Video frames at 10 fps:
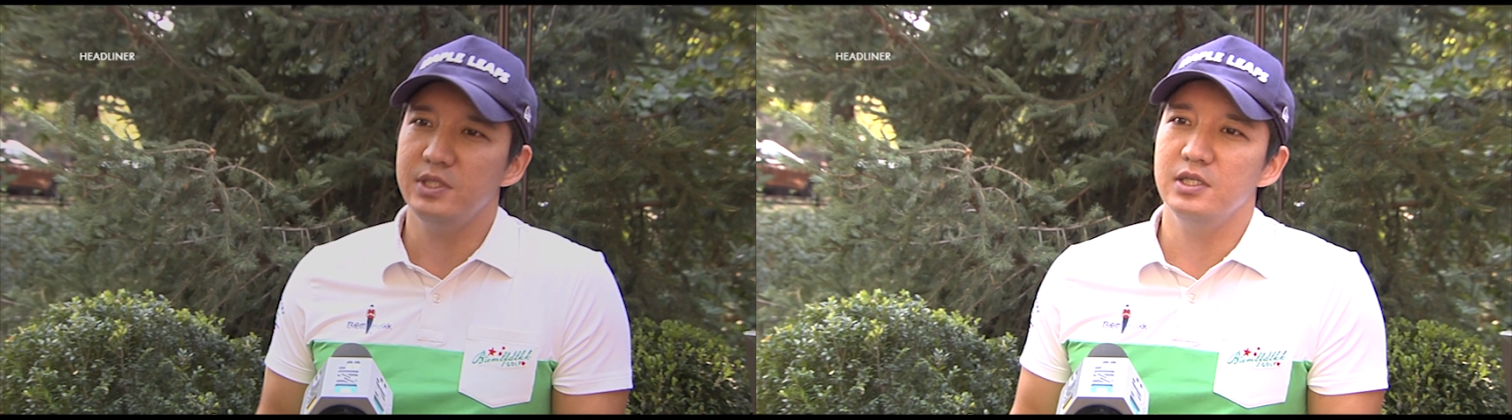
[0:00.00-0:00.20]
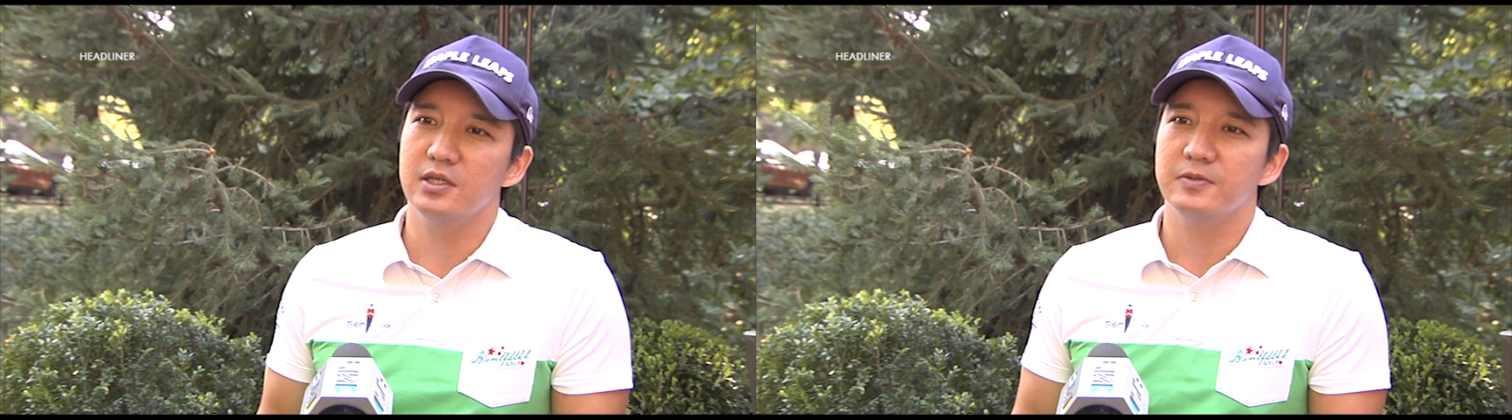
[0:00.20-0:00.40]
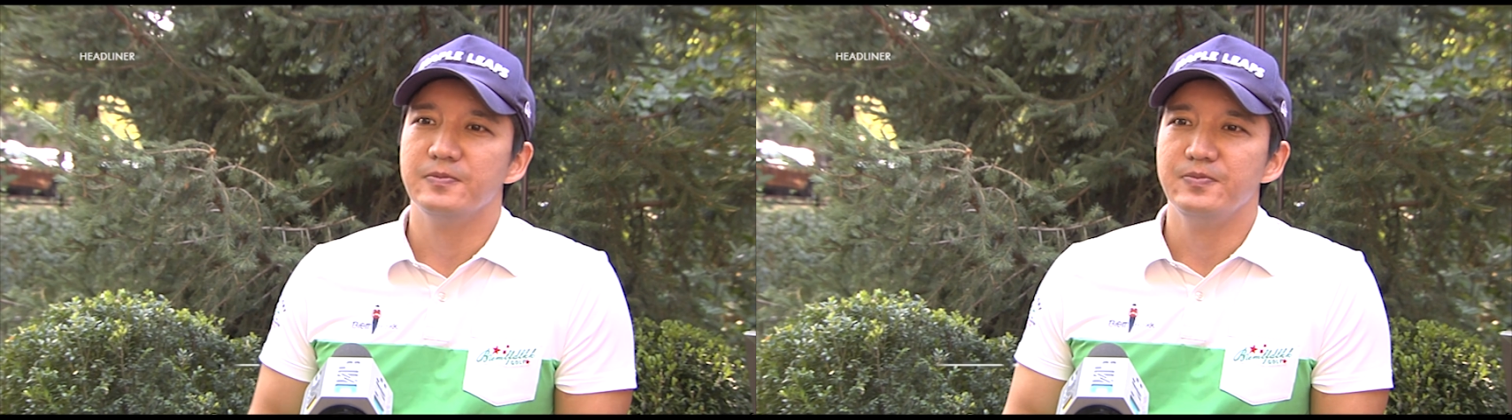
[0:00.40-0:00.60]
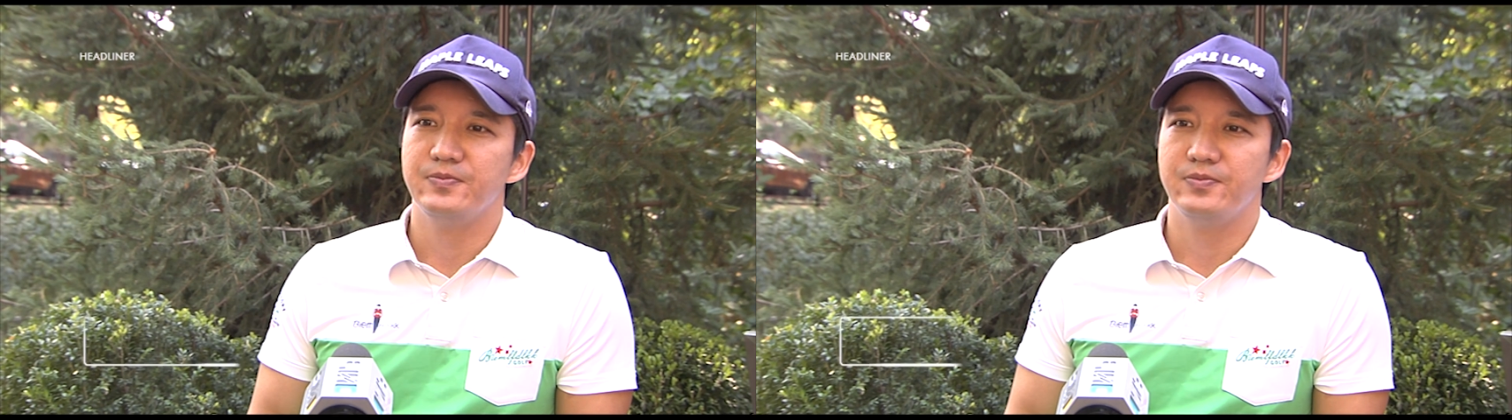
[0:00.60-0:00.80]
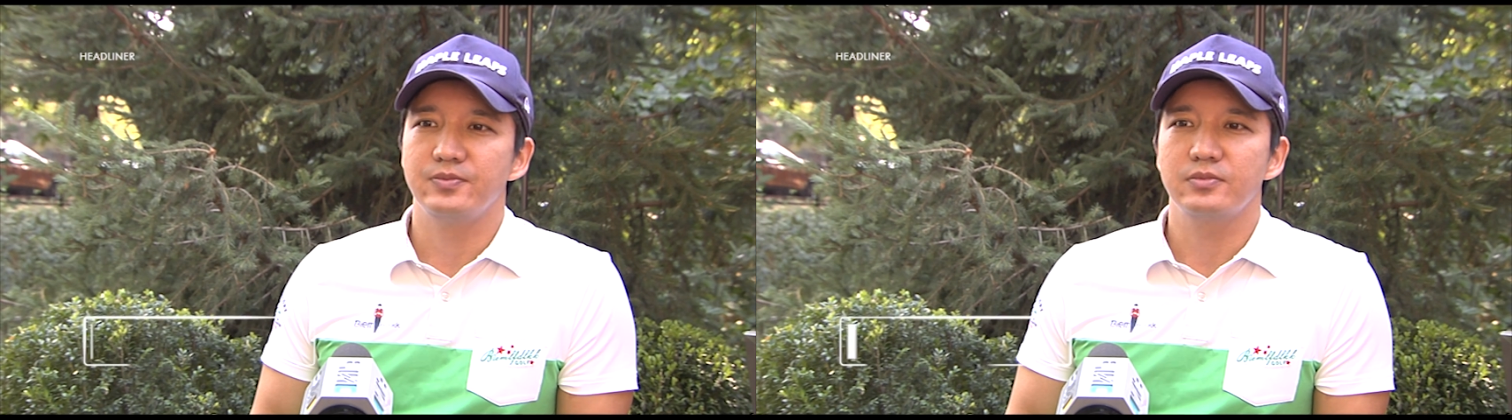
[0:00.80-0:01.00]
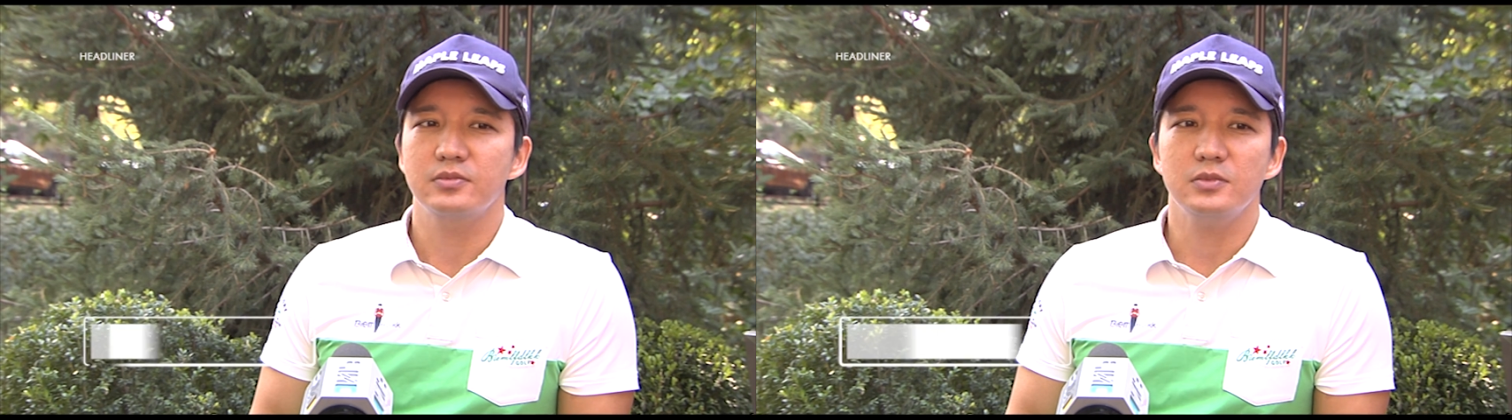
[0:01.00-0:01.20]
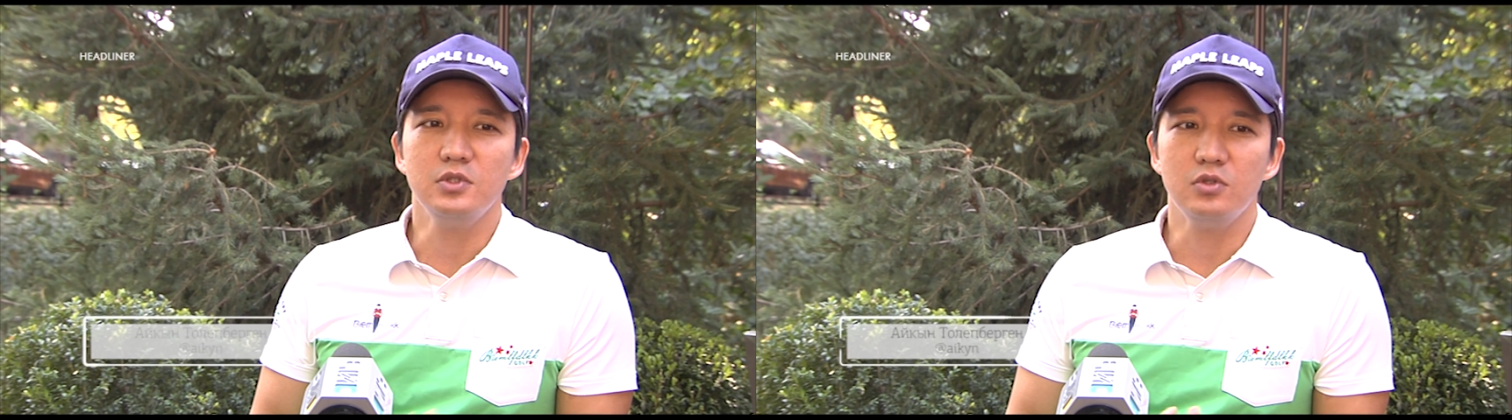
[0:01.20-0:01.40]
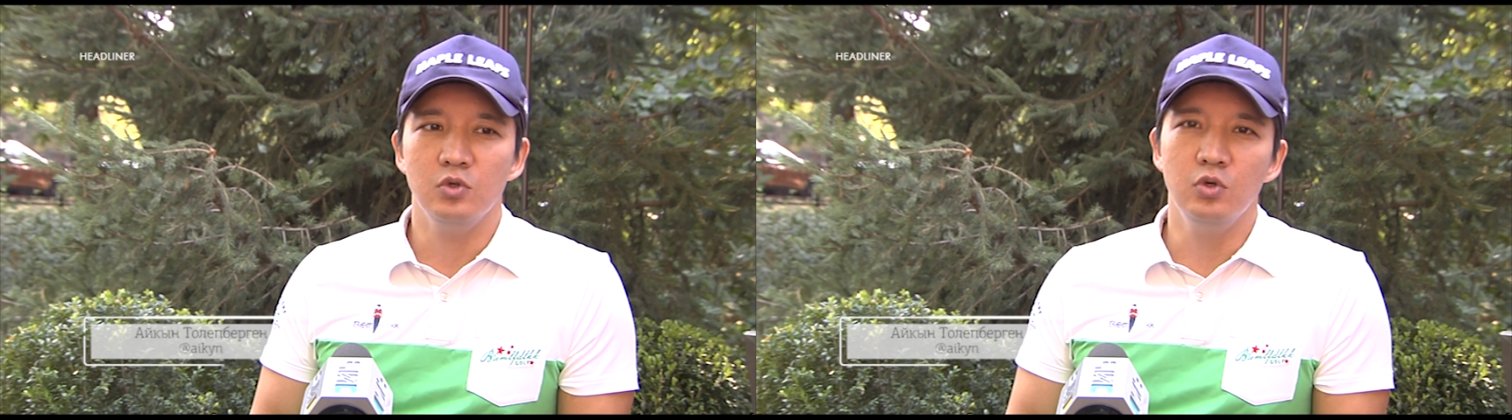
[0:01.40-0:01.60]
Песня
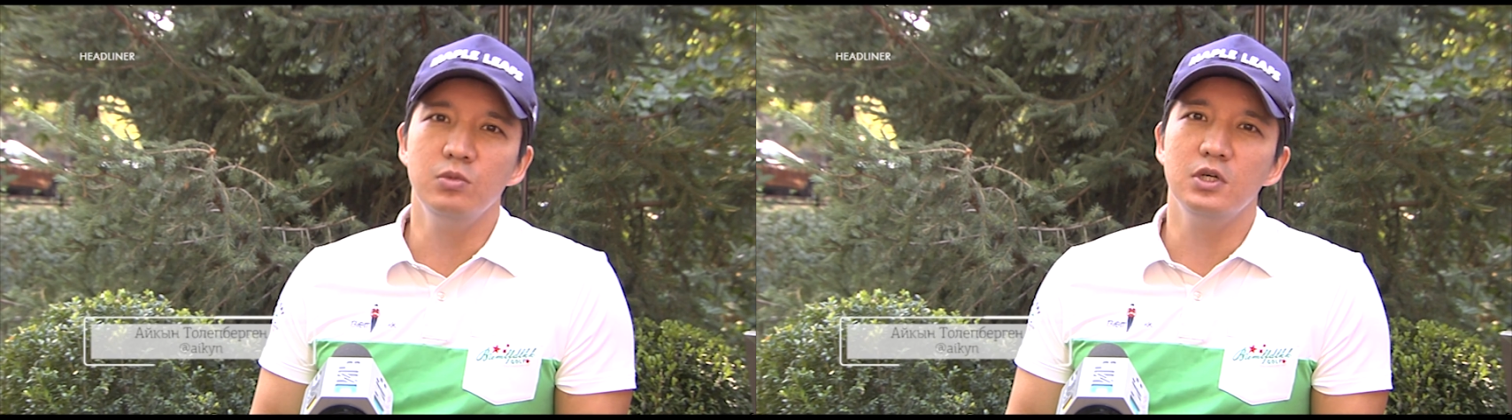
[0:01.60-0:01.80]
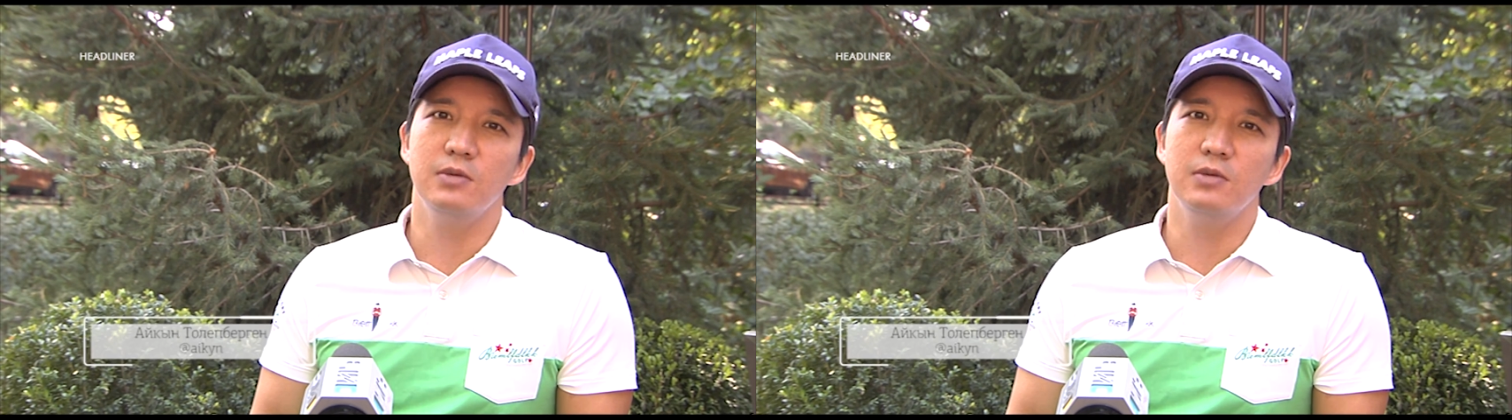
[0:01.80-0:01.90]
«Умер